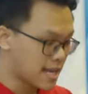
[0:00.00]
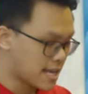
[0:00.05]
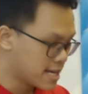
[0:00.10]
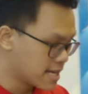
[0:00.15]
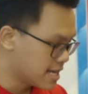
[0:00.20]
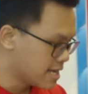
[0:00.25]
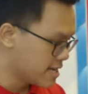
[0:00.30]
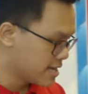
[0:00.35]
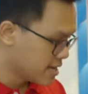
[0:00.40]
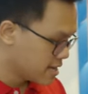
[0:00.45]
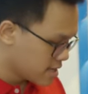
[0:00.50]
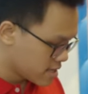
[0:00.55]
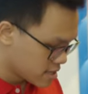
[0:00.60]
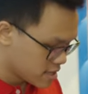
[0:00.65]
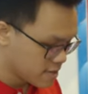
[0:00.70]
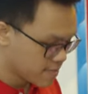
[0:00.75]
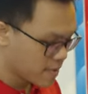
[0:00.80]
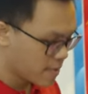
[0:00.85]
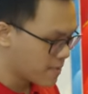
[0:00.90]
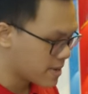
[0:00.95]
Lian Li.
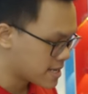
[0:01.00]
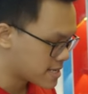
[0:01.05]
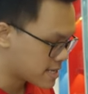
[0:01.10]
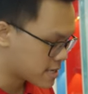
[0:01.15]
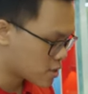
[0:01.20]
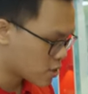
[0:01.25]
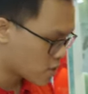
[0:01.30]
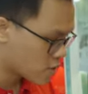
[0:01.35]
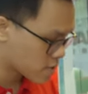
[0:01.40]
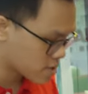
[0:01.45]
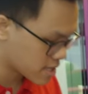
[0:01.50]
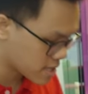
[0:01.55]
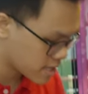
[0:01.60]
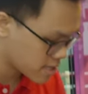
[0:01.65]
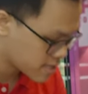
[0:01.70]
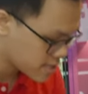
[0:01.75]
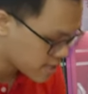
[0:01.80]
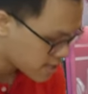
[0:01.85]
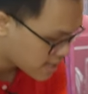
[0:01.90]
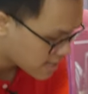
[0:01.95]
Nhưng mà mình sẽ chọn đó chính là
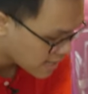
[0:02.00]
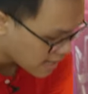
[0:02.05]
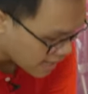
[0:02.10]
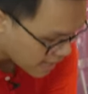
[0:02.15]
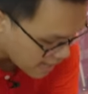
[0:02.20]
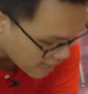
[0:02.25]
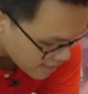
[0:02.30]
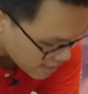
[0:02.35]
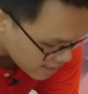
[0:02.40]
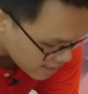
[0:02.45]
chiếc Galahad